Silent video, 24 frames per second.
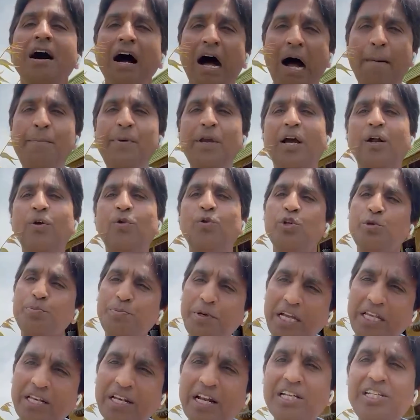आप भी अगर कुछ
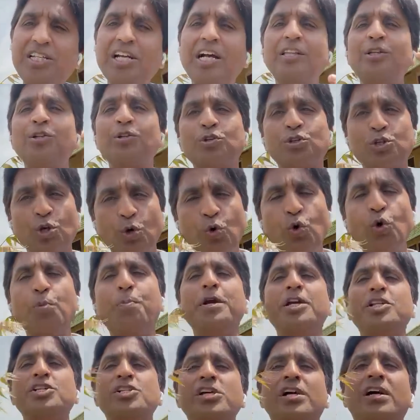भेजना चाहते हैं तो जरूर
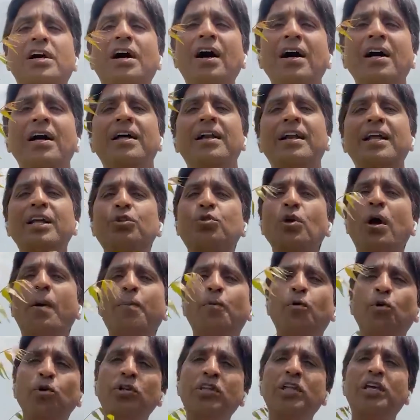भेजिएगा नहीं तो आप
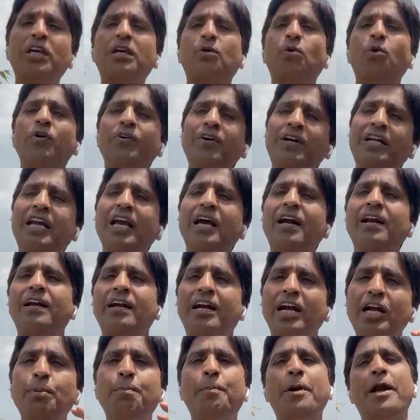खुद कोविड केयर
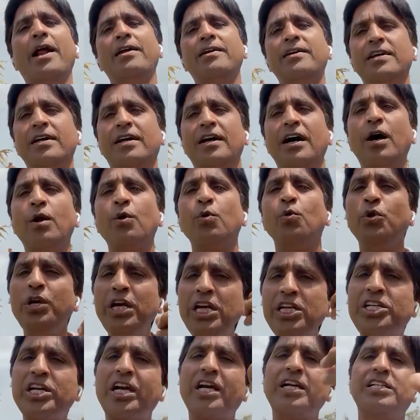किट बनाइएगा और उन्हें
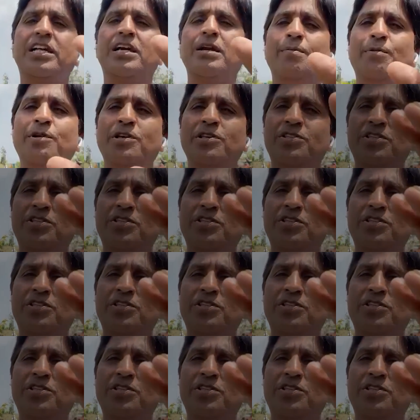जगह जगह भेज